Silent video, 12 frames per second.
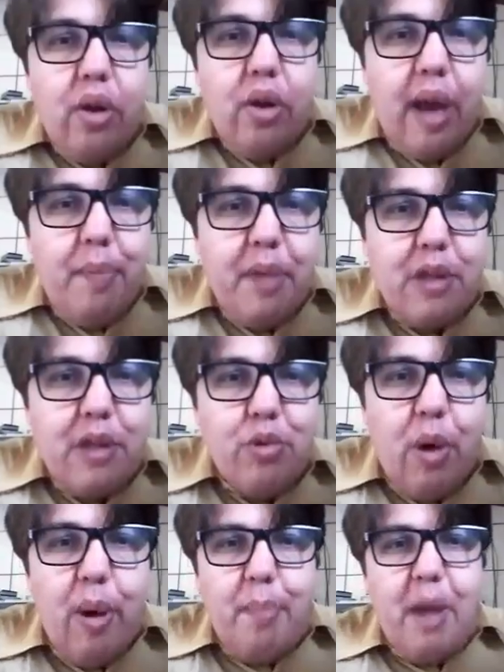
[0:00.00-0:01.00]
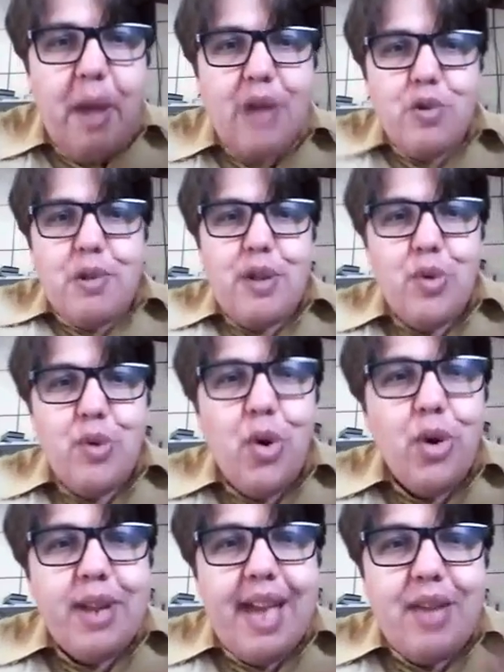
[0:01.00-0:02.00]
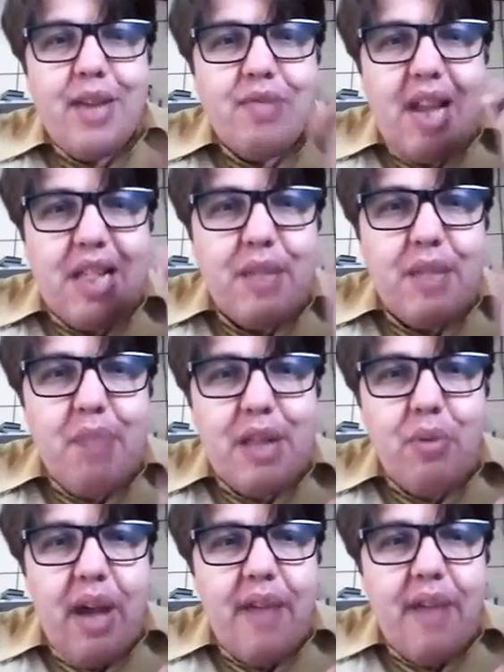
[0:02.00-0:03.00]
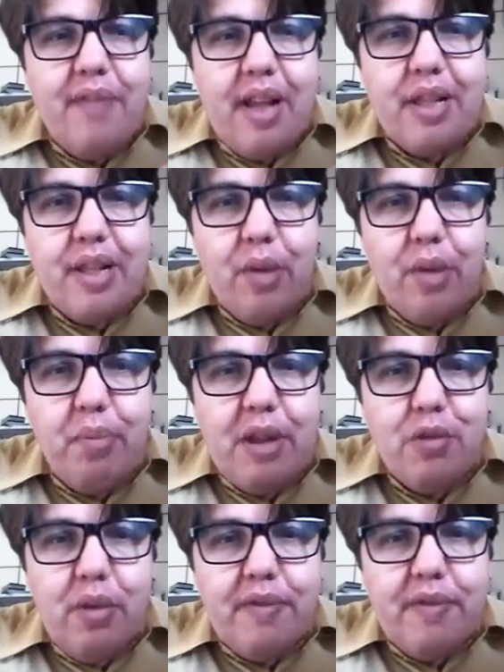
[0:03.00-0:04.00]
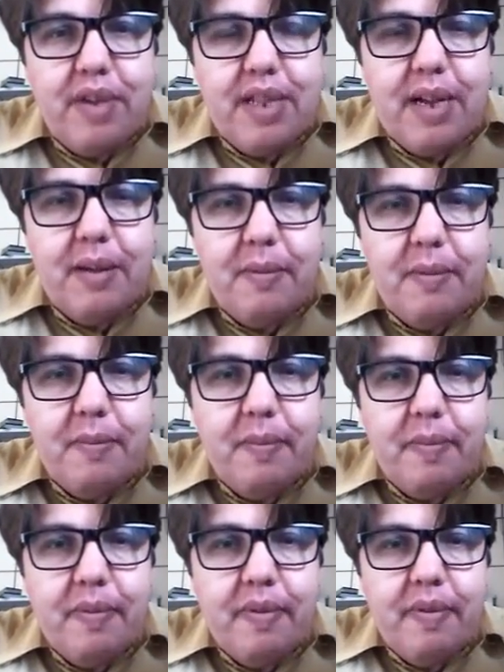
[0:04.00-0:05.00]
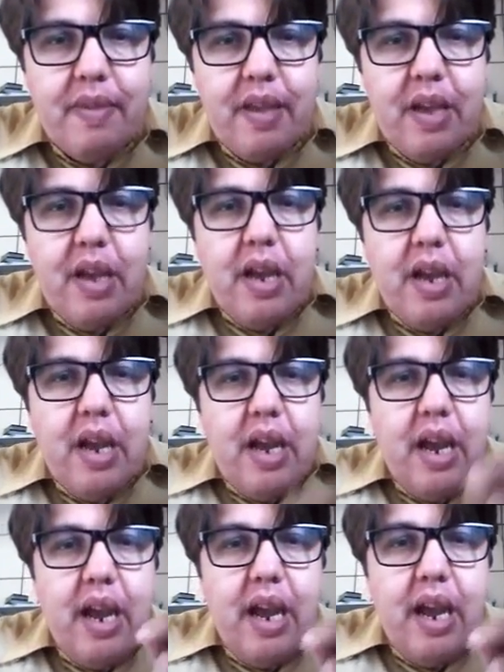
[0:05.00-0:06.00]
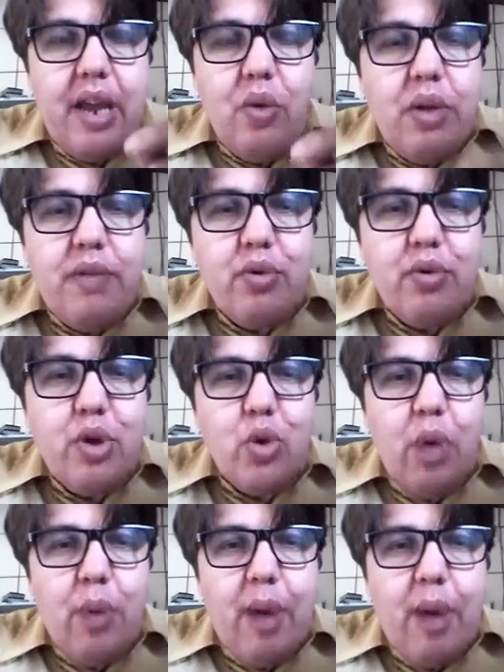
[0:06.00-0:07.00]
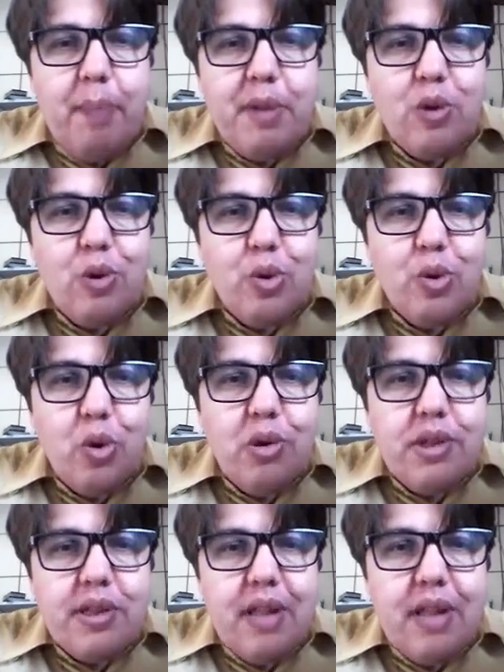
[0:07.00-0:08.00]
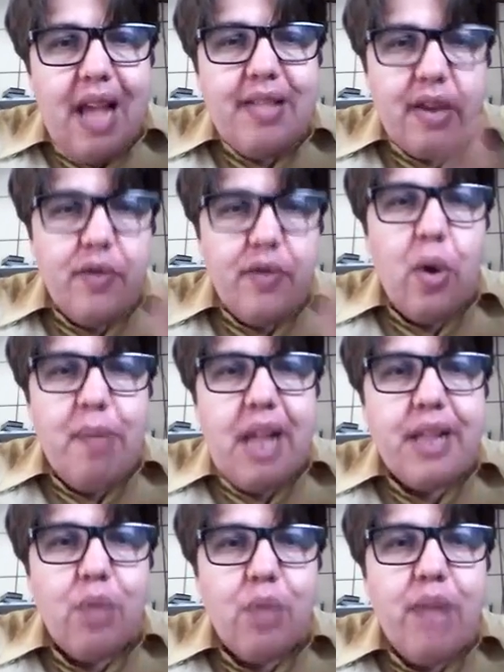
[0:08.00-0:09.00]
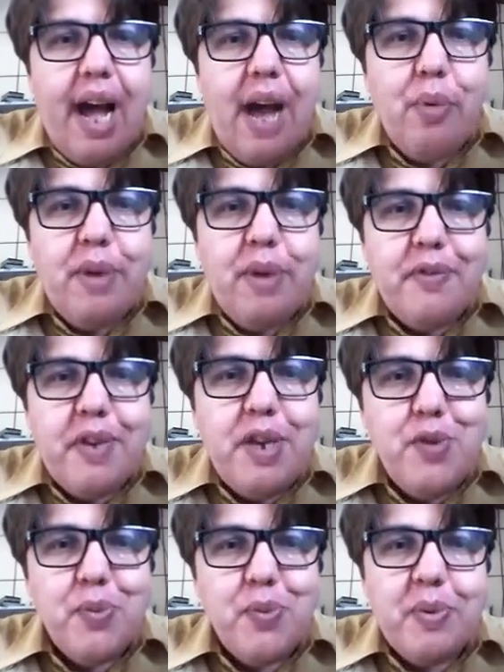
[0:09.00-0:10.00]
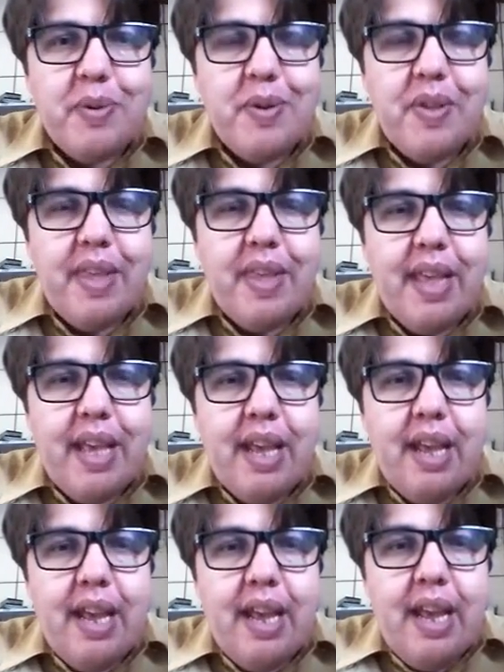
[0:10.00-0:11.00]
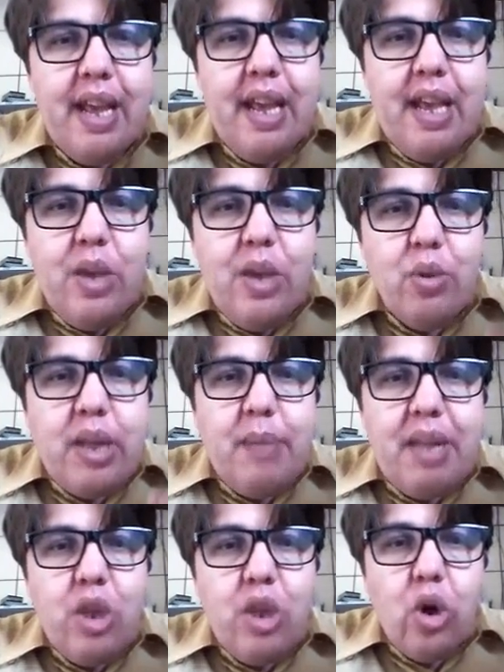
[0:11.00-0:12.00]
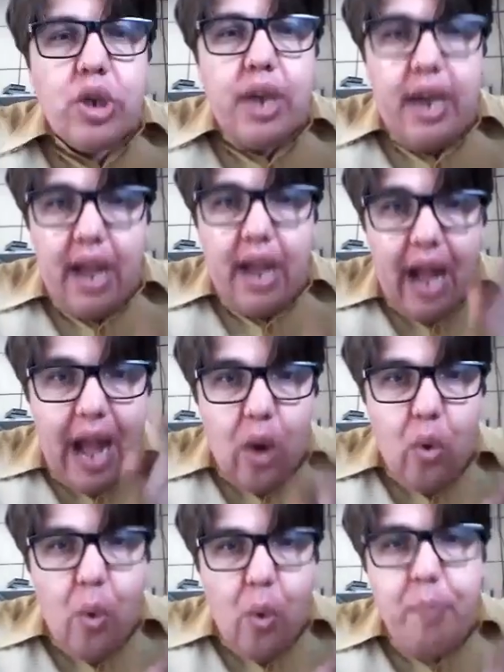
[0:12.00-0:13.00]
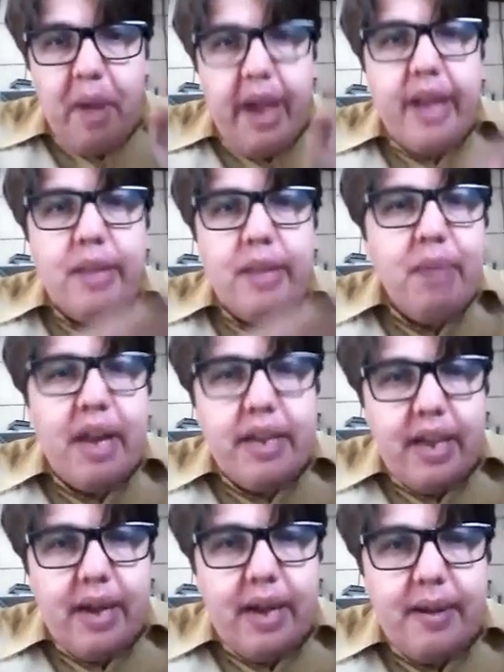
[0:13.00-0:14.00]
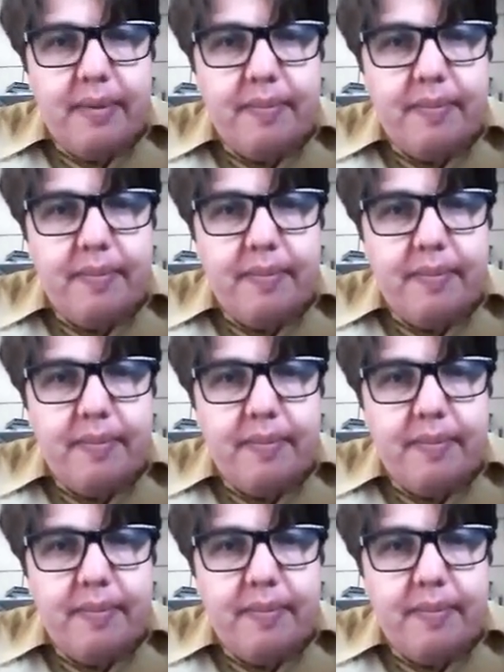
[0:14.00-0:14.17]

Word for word: Lá, pessoal, a paz do Senhor, quero trazer mais uma reflexão para a sua vida. É, no livro de João, capítulo 2, a transformação da água em vinho. E o tema de hoje é A culpa é de Maria.